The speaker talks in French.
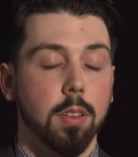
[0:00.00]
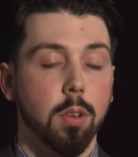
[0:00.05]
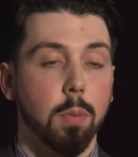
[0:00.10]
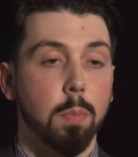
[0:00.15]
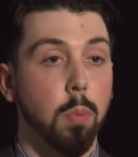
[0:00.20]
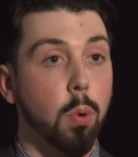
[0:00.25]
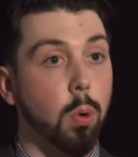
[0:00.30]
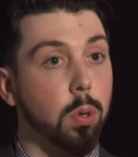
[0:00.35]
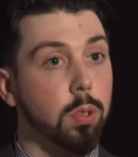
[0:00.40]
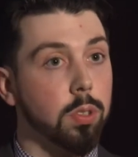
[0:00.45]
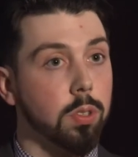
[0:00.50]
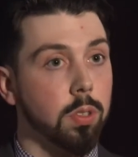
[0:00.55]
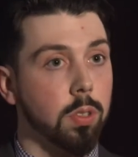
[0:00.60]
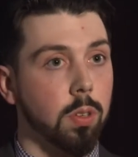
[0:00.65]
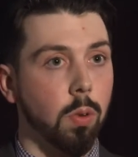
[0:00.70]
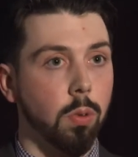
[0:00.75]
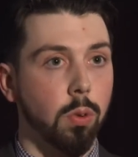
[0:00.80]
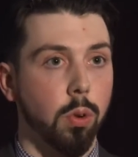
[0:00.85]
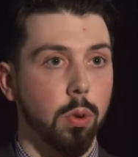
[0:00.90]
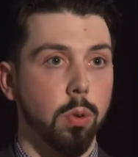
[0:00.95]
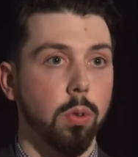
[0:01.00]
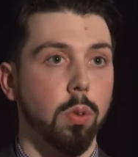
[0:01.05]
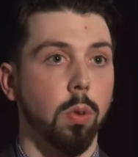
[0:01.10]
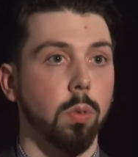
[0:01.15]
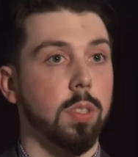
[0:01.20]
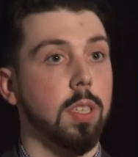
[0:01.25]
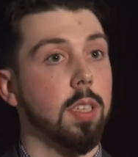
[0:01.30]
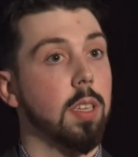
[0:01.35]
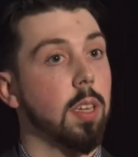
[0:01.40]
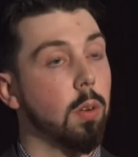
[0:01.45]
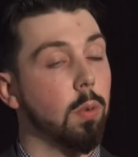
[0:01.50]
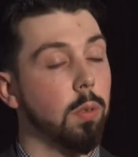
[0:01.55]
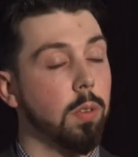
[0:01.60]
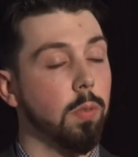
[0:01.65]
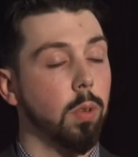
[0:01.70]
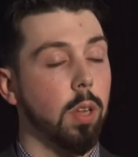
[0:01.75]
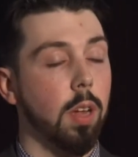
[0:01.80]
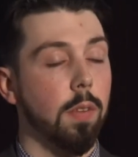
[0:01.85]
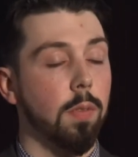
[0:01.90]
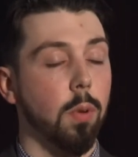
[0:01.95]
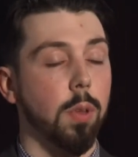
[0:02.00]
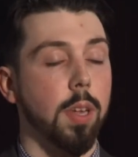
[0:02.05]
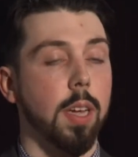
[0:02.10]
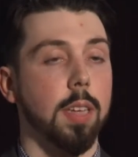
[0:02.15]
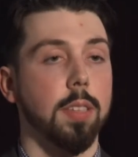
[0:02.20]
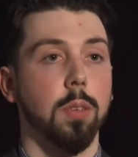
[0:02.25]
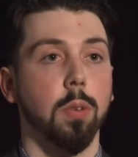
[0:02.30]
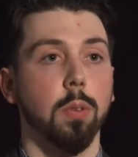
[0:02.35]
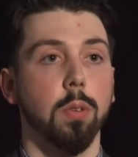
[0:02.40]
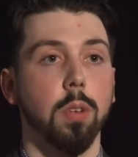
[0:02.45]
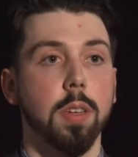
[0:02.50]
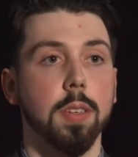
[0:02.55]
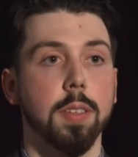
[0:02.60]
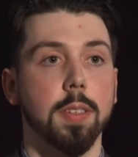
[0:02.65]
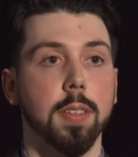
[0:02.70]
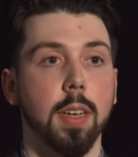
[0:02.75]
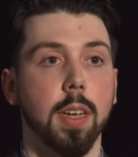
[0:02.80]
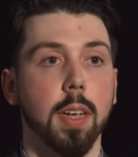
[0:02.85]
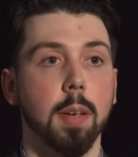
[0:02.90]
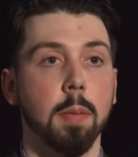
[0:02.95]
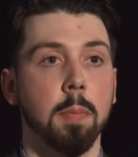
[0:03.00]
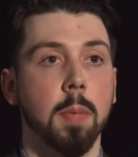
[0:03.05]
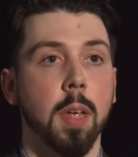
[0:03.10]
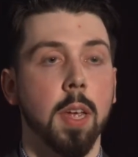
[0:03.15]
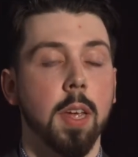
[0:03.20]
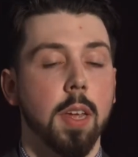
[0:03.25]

de bourses qu'on a eues. Donc, c'était au niveau de la fondation de l'ICM.